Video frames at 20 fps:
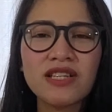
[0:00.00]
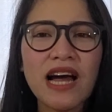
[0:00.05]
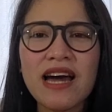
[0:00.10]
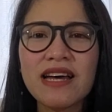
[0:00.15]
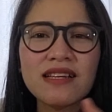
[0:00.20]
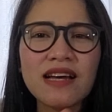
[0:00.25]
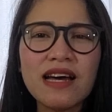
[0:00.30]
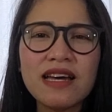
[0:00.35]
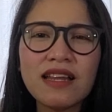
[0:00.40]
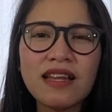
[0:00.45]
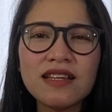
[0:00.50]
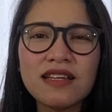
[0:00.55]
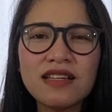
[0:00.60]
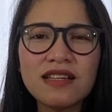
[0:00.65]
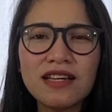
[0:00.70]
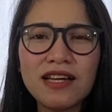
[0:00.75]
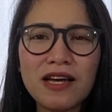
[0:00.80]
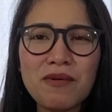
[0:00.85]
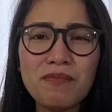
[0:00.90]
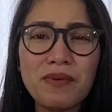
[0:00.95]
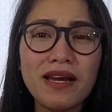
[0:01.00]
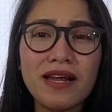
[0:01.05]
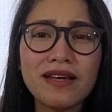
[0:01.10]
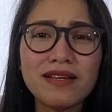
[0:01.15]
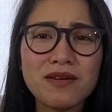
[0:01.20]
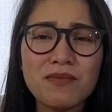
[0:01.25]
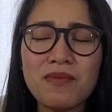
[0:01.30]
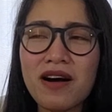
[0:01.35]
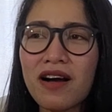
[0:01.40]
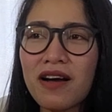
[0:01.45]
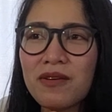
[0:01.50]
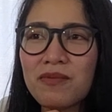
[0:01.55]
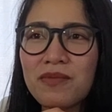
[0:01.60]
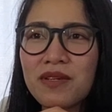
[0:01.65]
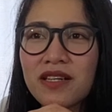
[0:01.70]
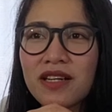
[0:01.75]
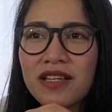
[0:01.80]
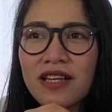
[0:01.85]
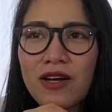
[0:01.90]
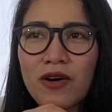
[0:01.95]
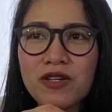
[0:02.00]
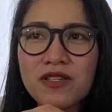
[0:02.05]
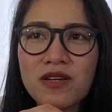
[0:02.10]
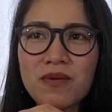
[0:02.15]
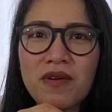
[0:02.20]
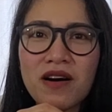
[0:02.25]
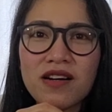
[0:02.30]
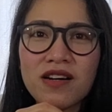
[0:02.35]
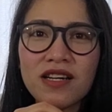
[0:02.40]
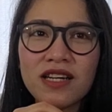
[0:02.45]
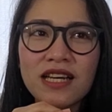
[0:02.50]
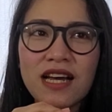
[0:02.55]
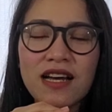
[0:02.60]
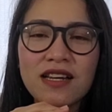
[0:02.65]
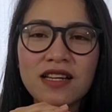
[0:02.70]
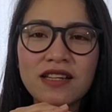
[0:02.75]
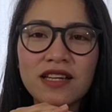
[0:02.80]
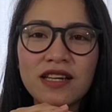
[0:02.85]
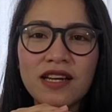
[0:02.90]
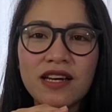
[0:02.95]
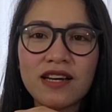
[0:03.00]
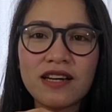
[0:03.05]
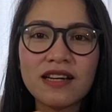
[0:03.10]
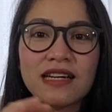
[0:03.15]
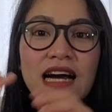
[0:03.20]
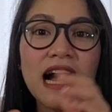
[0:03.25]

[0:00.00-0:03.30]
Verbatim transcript: Kahit nga hindi na nila ipalike sa mga kaibigan nila or sa mga kakilala nila eh.